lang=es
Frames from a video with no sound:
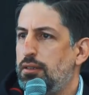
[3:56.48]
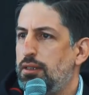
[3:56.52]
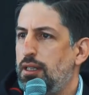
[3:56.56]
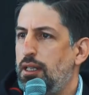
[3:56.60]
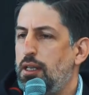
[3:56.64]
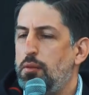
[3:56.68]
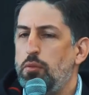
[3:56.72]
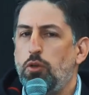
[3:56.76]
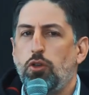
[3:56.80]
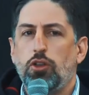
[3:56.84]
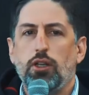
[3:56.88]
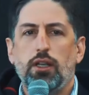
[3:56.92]

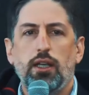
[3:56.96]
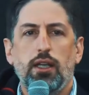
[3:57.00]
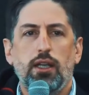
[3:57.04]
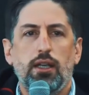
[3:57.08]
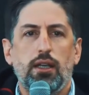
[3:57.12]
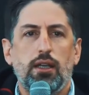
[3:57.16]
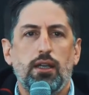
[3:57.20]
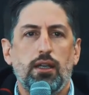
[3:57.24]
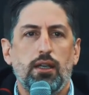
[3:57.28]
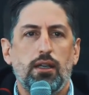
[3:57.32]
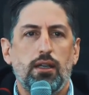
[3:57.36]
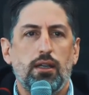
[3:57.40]
tenemos
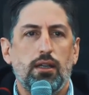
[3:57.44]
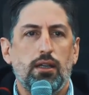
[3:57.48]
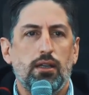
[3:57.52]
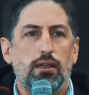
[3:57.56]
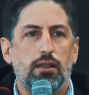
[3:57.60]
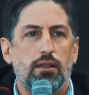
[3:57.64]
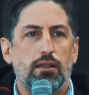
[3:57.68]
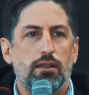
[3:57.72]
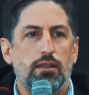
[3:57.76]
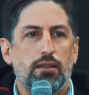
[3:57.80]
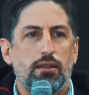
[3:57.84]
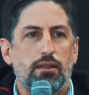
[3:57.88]

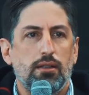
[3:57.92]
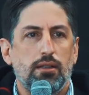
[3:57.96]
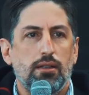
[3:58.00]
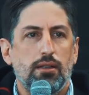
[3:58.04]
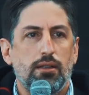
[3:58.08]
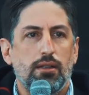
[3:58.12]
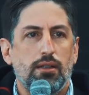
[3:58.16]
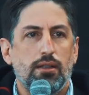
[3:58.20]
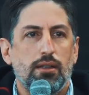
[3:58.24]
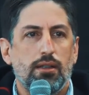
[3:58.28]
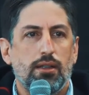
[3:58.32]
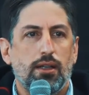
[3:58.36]
que
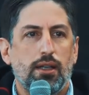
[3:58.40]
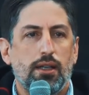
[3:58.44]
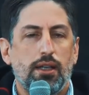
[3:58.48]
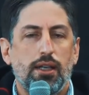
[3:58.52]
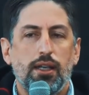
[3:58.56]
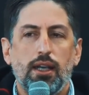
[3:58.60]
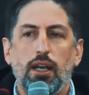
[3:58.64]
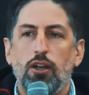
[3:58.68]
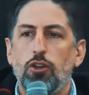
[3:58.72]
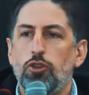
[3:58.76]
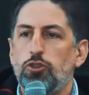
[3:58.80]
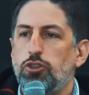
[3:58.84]

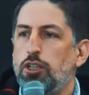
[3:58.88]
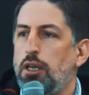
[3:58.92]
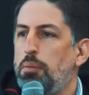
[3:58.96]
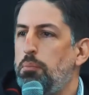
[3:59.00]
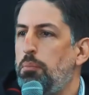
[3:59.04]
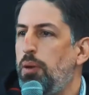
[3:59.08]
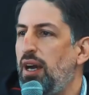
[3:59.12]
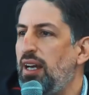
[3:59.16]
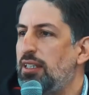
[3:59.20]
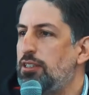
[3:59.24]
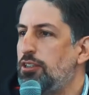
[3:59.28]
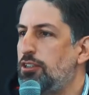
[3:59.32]
generar los
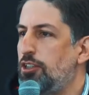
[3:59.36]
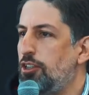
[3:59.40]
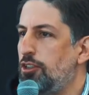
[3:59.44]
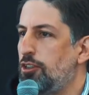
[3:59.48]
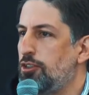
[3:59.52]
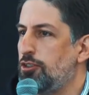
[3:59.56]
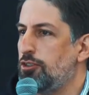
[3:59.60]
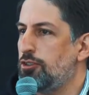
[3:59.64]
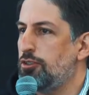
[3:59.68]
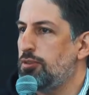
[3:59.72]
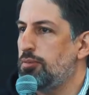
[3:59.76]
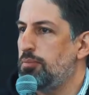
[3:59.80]

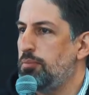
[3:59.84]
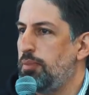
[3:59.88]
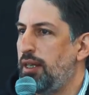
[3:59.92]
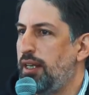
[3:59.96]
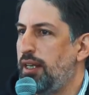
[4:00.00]
espacios